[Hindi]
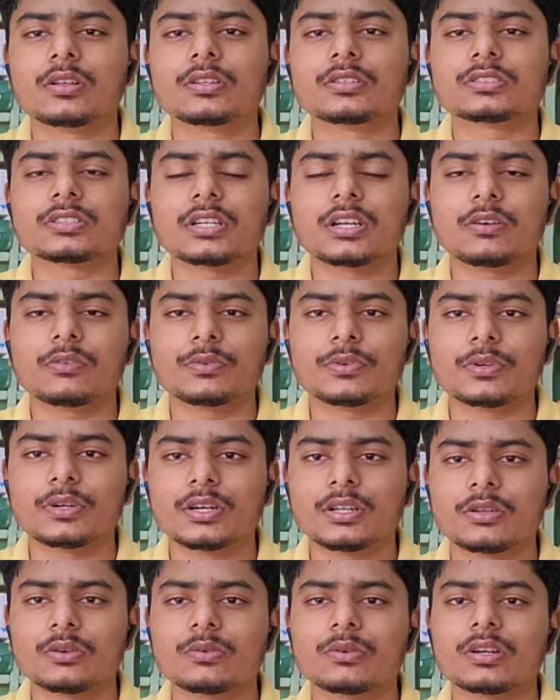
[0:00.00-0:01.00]
इसके अलावा
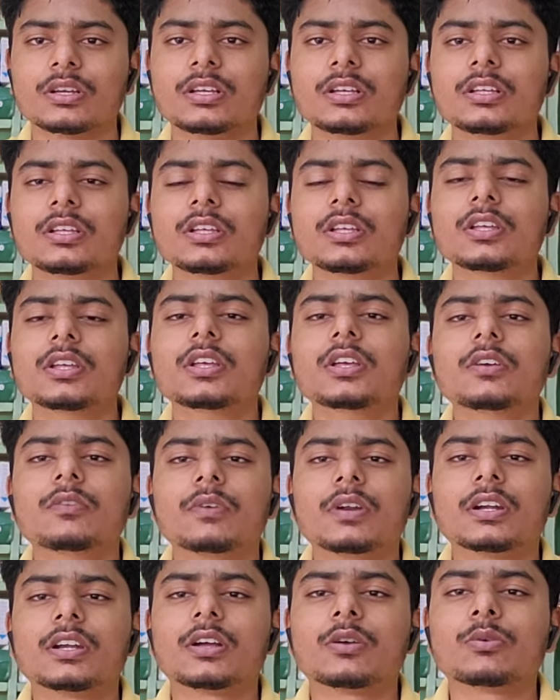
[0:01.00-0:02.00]
फ्यूराडान हो गया
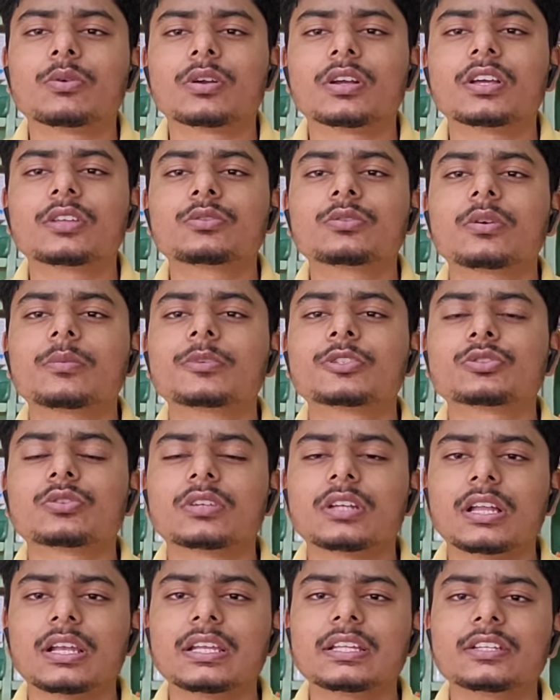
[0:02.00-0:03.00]
वर्टाग हो गया तो अब
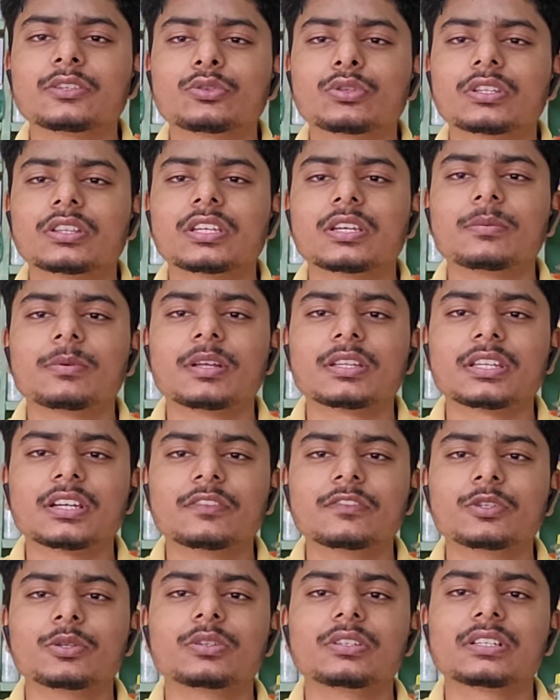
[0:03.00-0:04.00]
इसको डालना ही तो कितनी
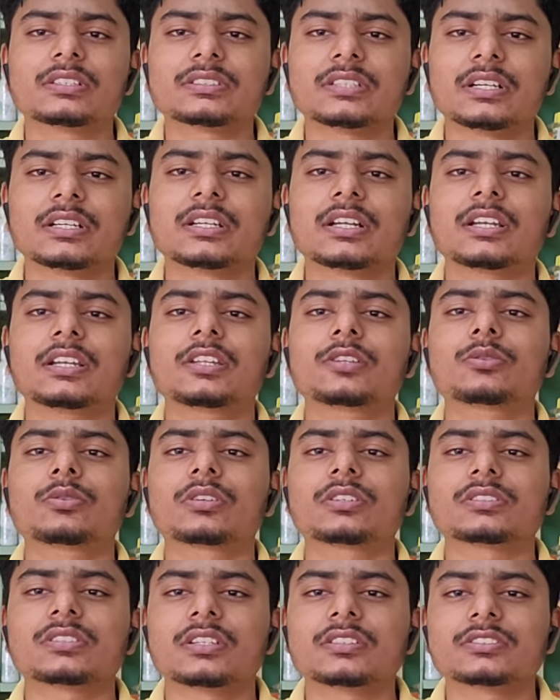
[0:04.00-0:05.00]
मात्रा में यूरिया के साथ डालें तो
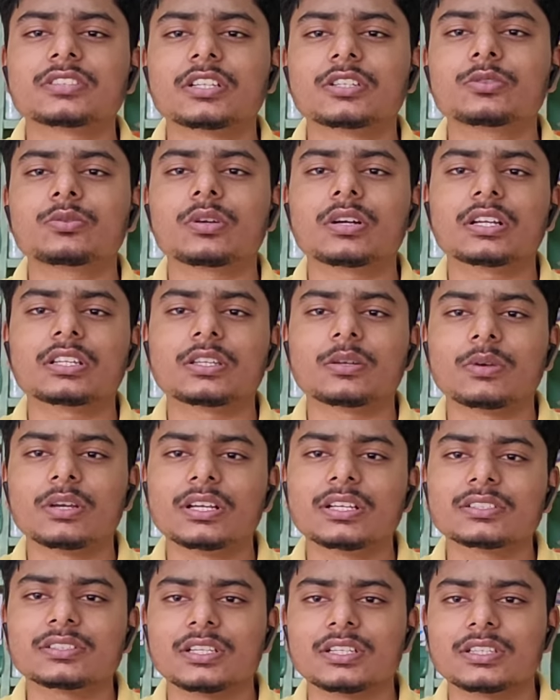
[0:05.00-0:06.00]
किसान साथियों अगर
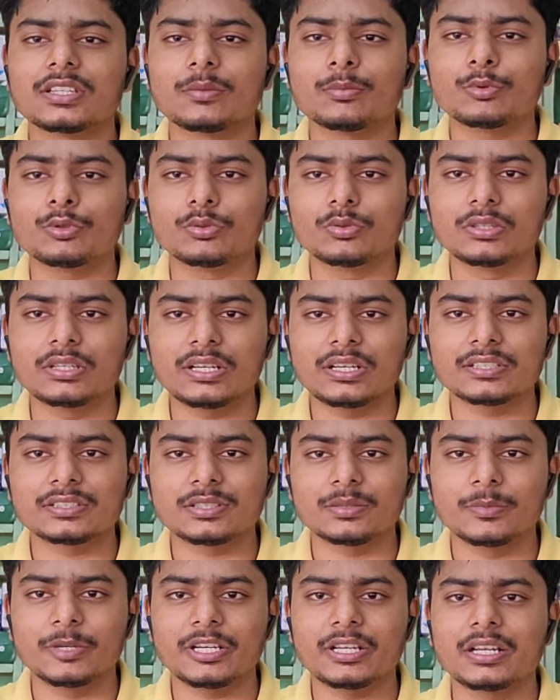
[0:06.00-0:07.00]
दवाई के साथ आपको यूरिया का
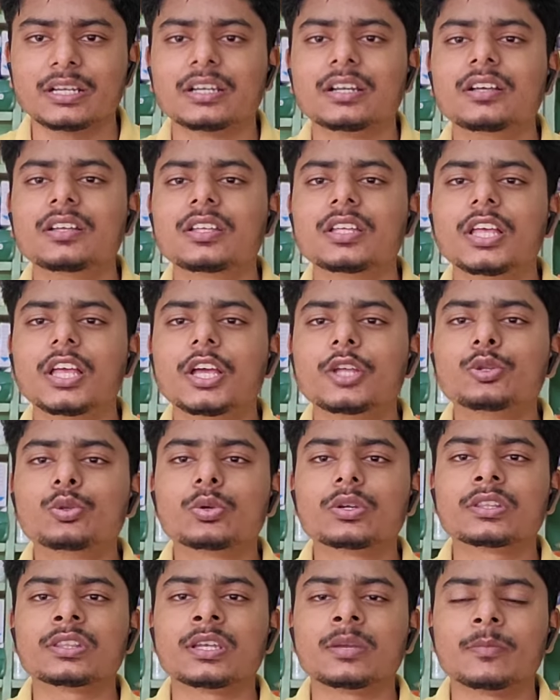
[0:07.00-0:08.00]
इस्तेमाल करना है
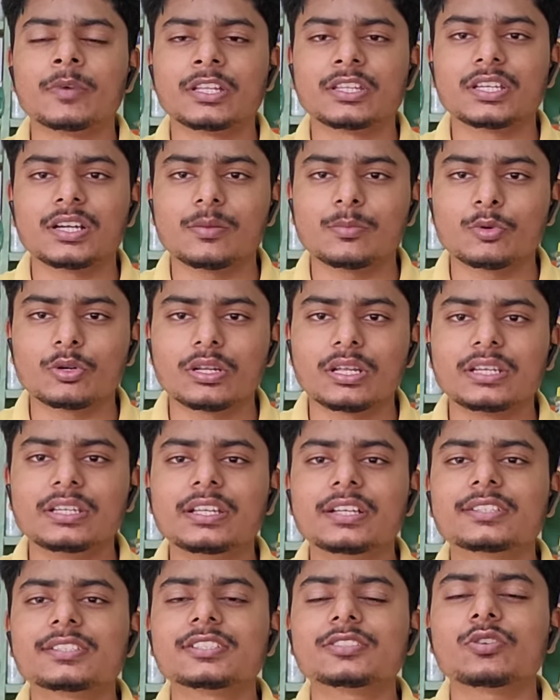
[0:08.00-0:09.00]
तो कितनी मात्रा आपको
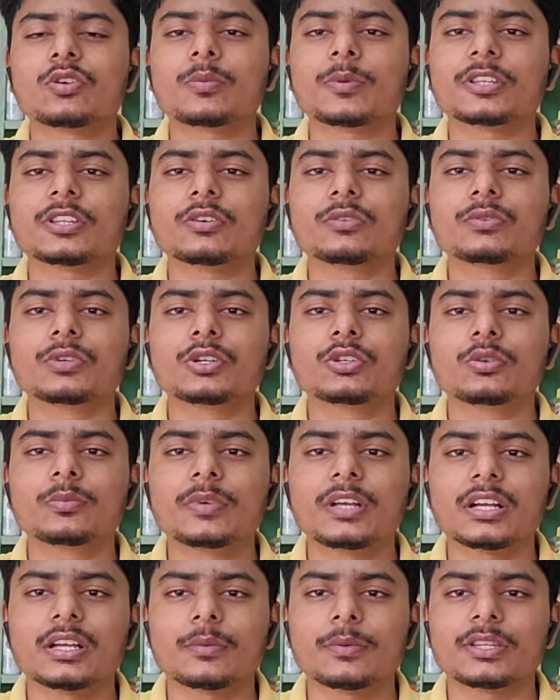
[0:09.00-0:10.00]
है एक चीज़ और बताऊँ वीडियो
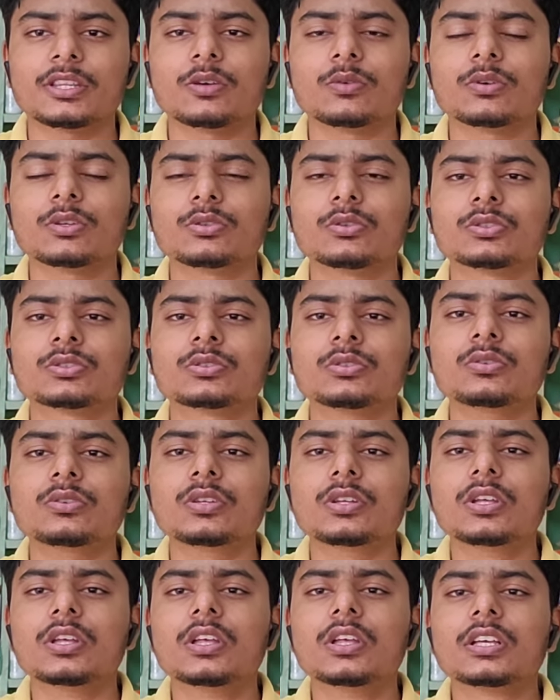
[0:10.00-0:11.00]
में आगे बताऊँगा दोस्तों
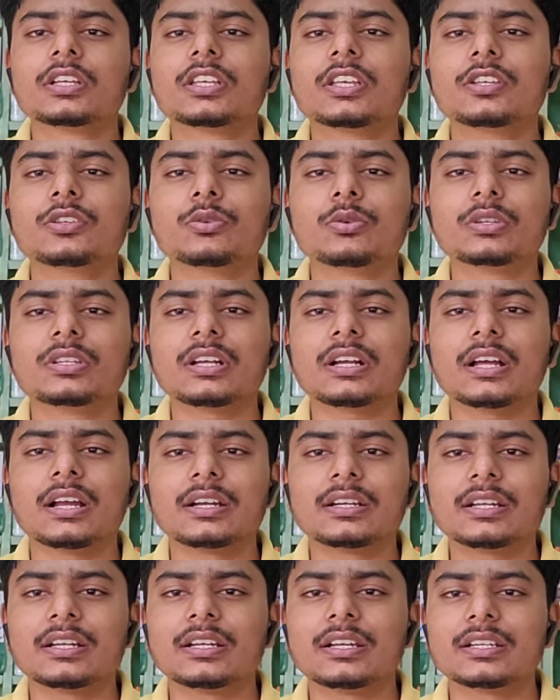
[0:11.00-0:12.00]
कि यूरिया का
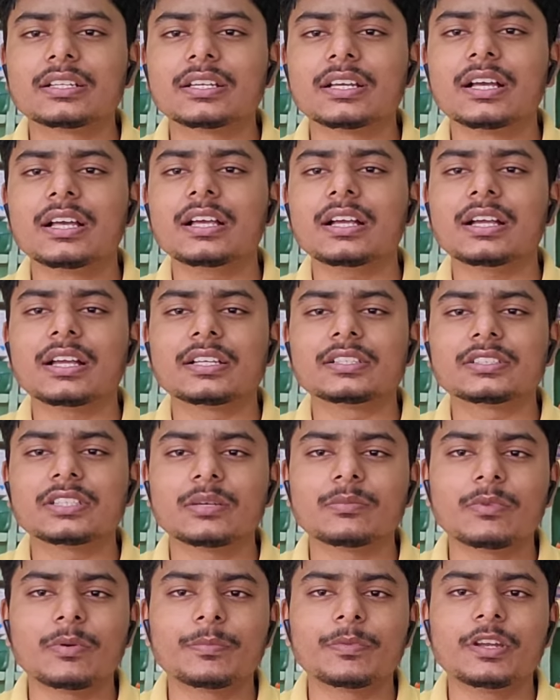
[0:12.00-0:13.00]
अल्टरनेट क्या है कैसे
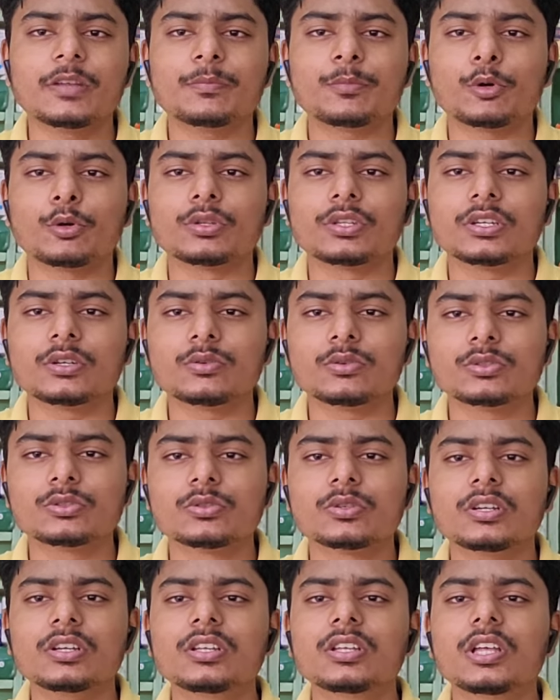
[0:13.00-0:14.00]
हम अपने पौधे को
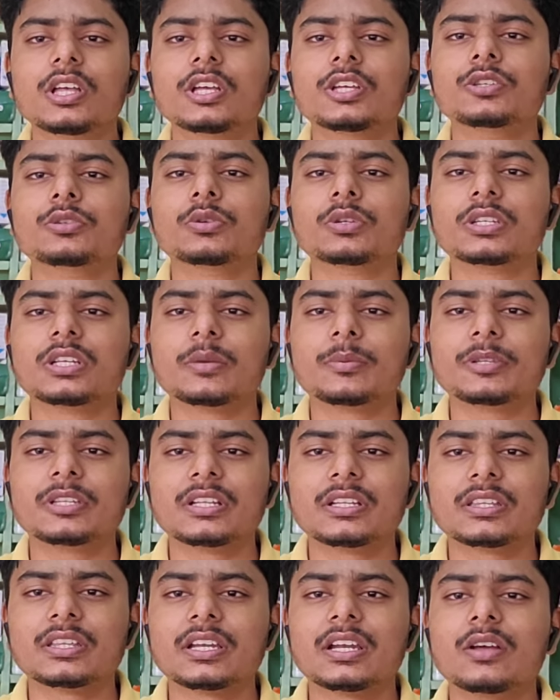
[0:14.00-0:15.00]
जो है यूरिया भी
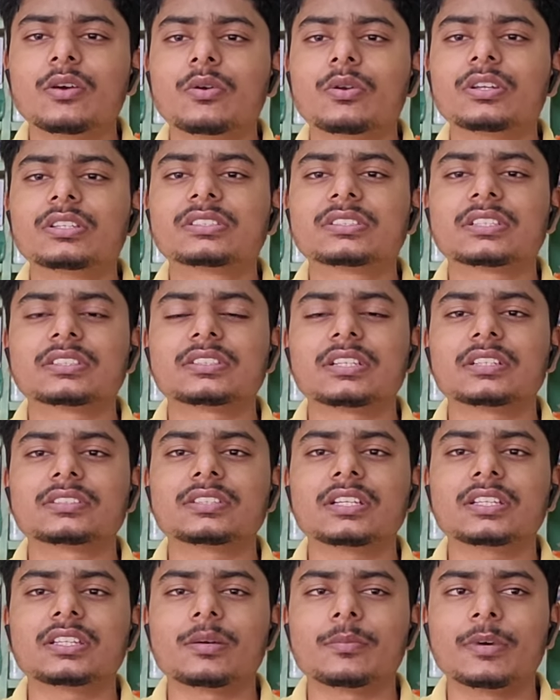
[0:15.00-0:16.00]
देते रहें और इसके साथ
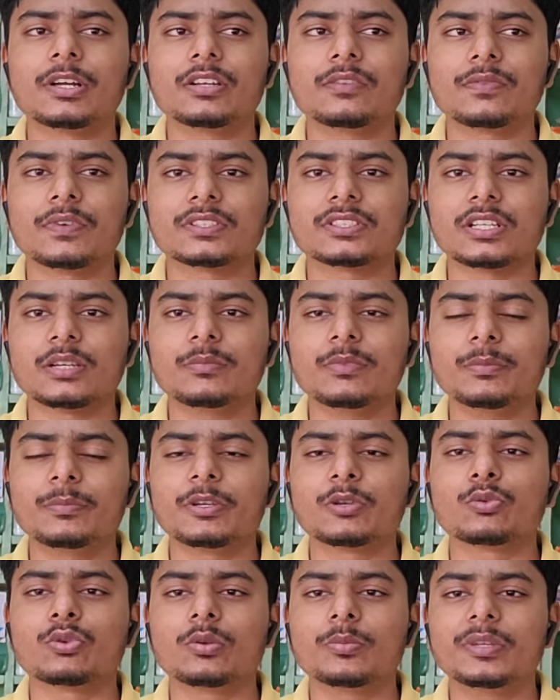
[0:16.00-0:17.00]
साथ हमारी फसल में
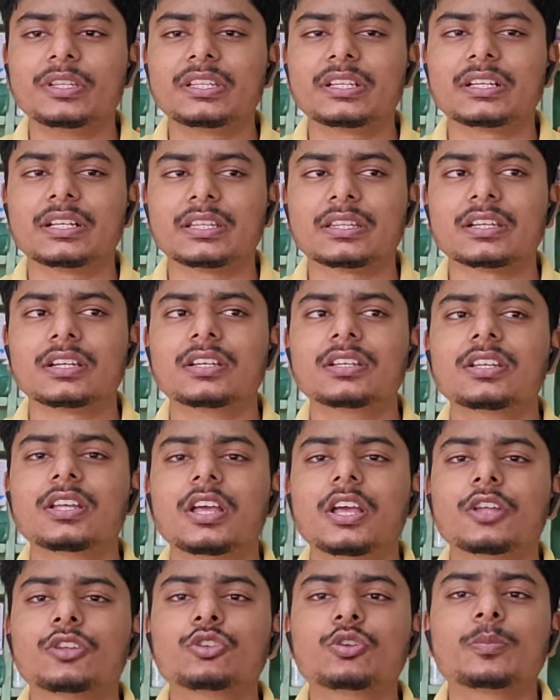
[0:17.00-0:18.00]
बिल्कुल भी दिक्कत ना आए
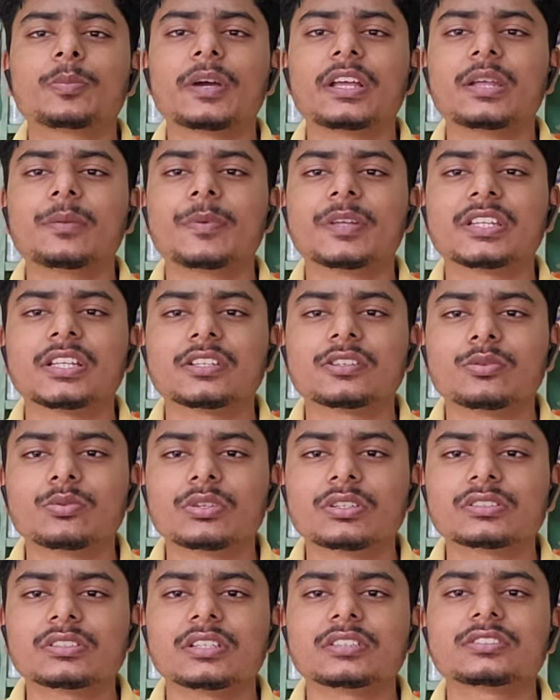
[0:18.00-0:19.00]
तो पहले बताता
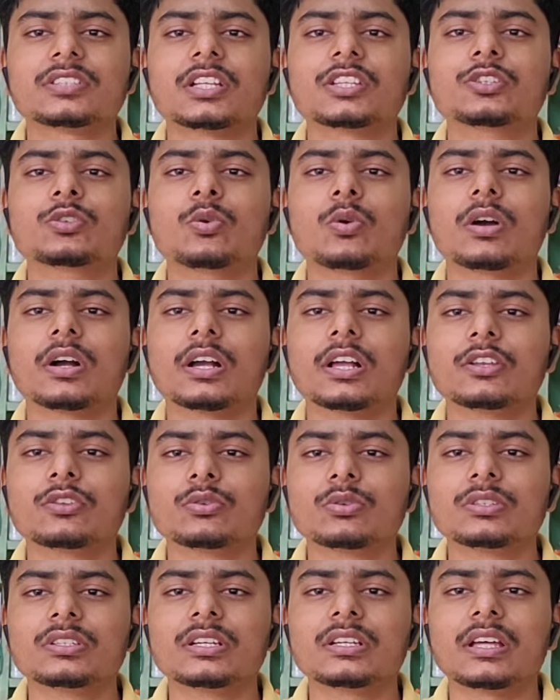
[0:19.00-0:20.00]
हूँ किसान साथियों अगर
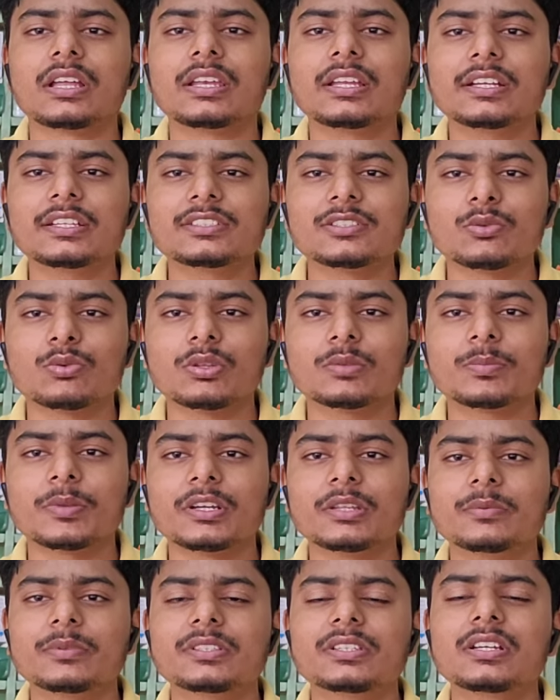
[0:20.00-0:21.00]
यूरिया डालने की ज़रूरत
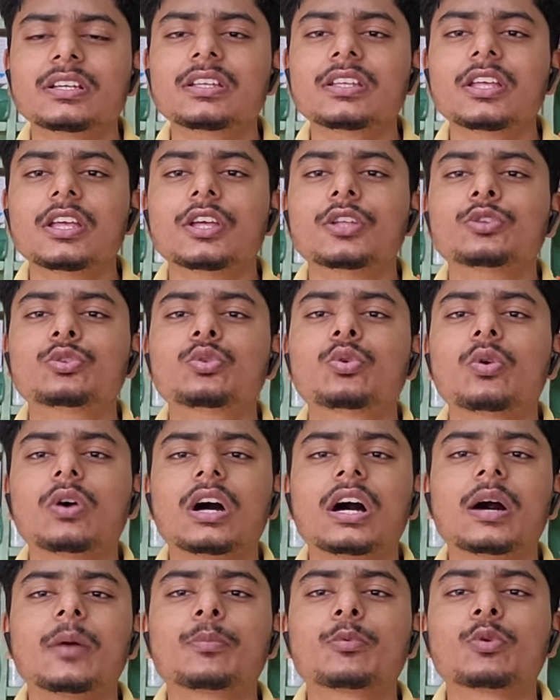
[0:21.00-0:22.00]
पड़ भी जाए तो
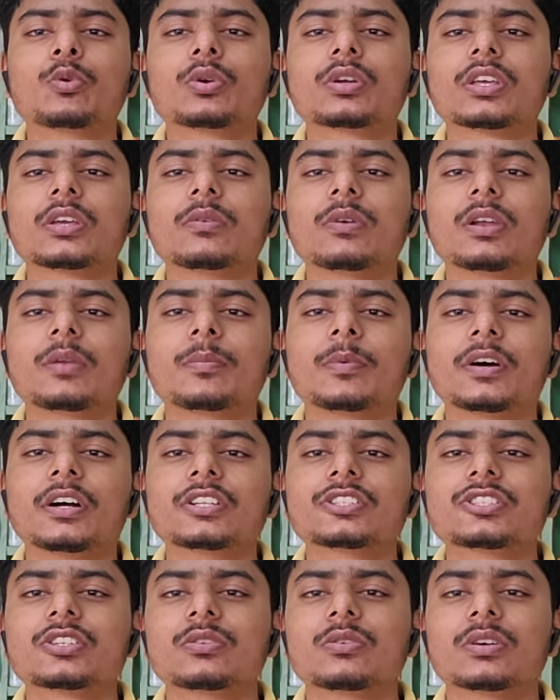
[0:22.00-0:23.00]
आपको केवल
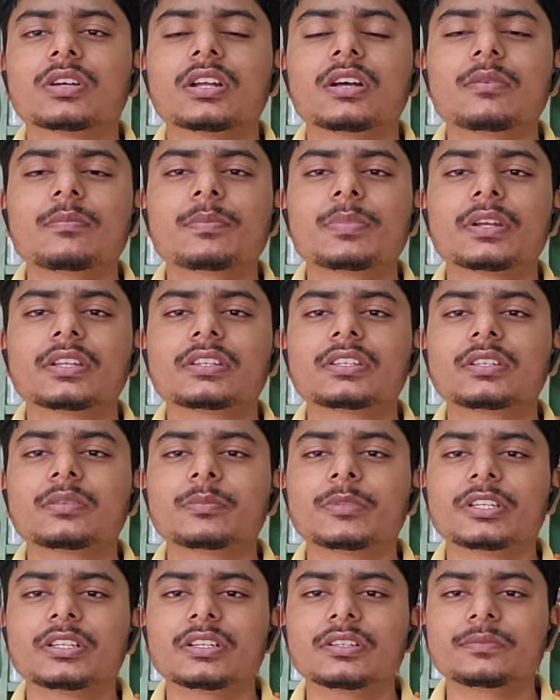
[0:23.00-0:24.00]
पाँच किलोग्राम प्रति
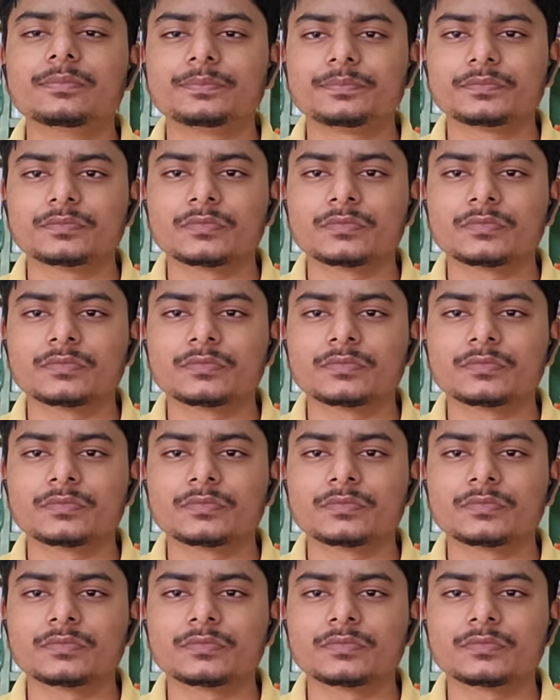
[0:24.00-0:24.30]
बीघा